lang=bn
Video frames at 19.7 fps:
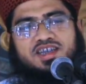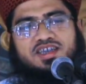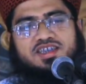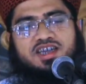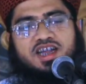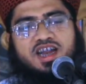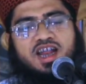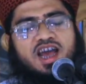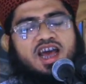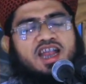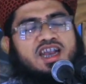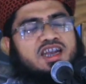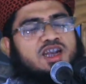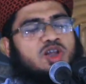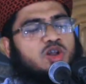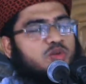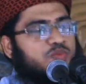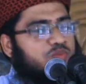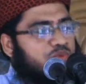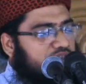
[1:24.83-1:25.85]
যারা
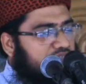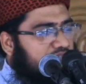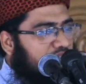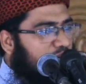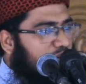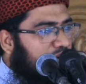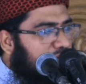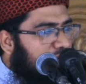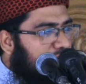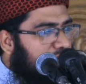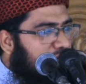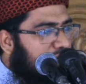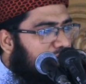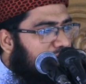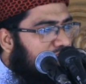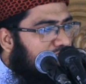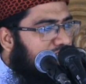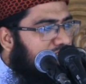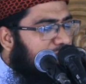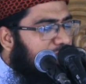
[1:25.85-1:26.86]
আল্লাহর উপরে তাওয়াক্কুল
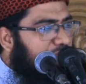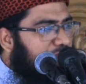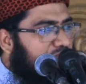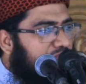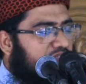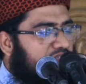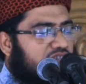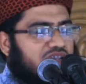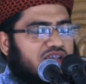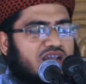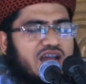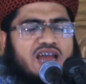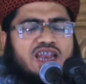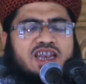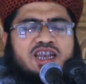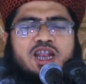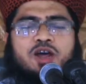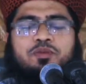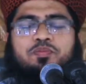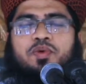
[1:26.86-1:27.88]
করে
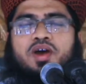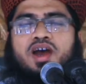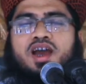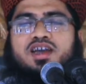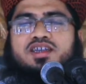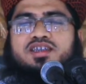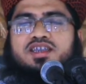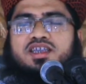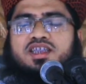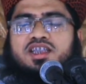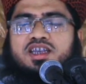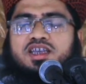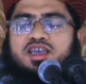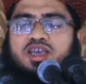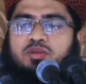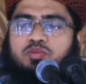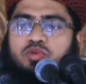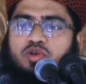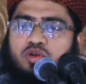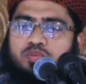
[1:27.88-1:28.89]
আল্লাহ পাক
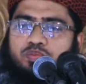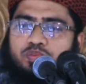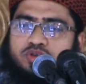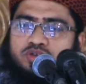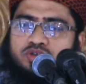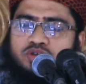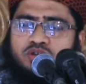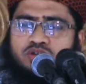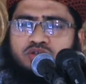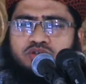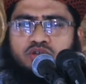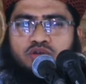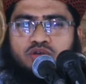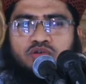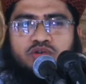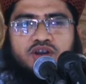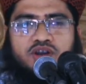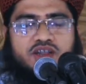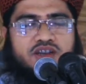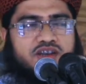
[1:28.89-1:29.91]
তাদেরকে বড় পছন্দ
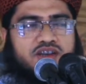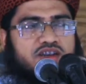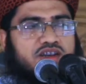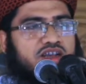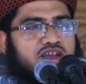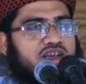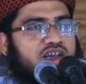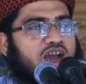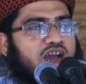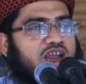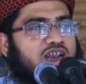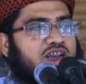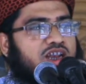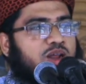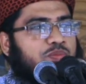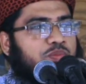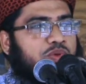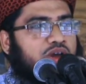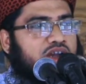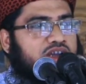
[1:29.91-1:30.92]
করেন
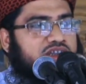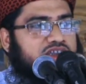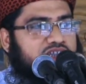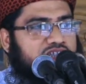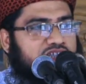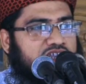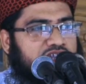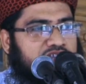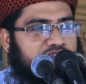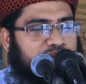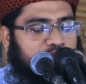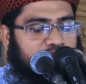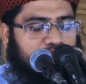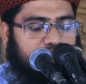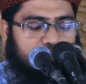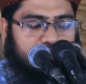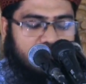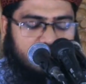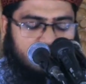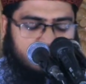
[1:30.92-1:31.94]
আল্লাহ পাক তাদেরকে বড়
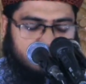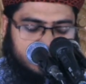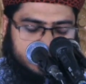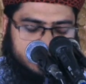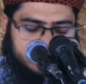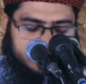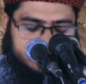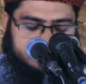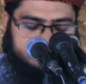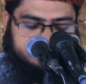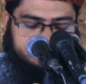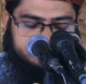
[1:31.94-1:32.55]
ভালোবাসেন